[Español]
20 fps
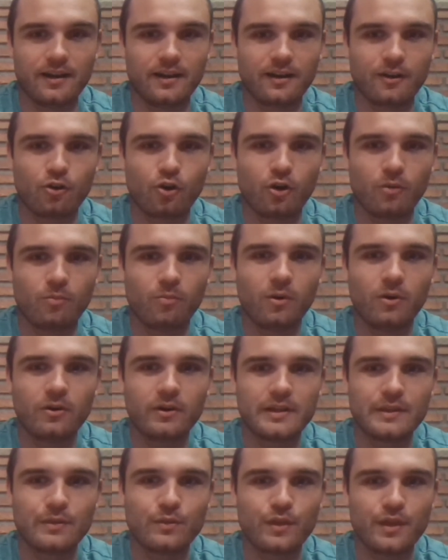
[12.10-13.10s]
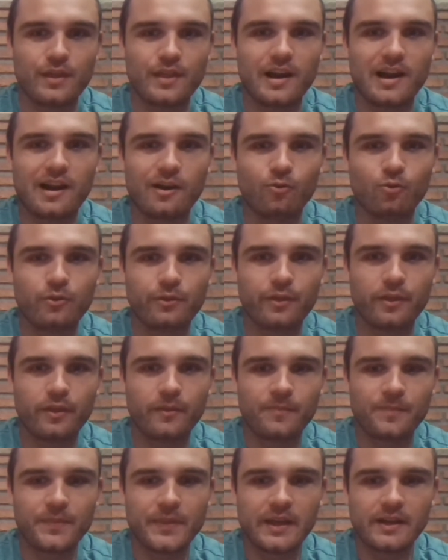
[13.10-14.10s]
cómo incide la luz
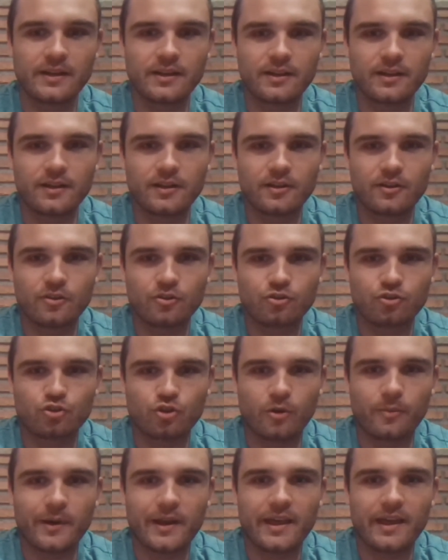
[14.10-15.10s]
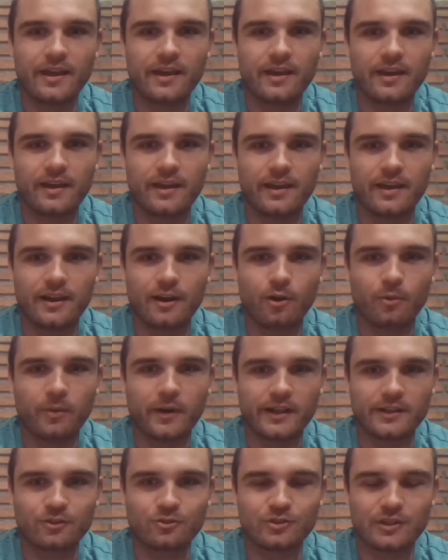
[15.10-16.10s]
sobre el
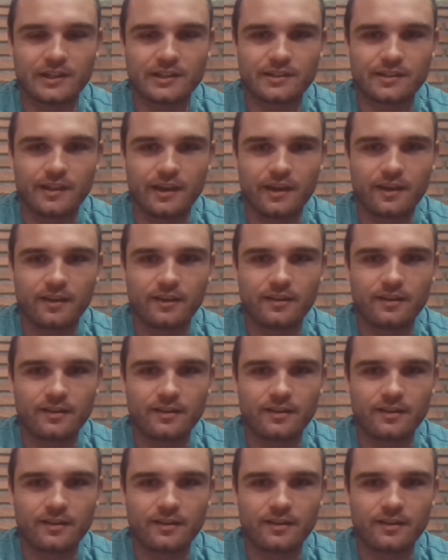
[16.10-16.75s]
objeto 3D,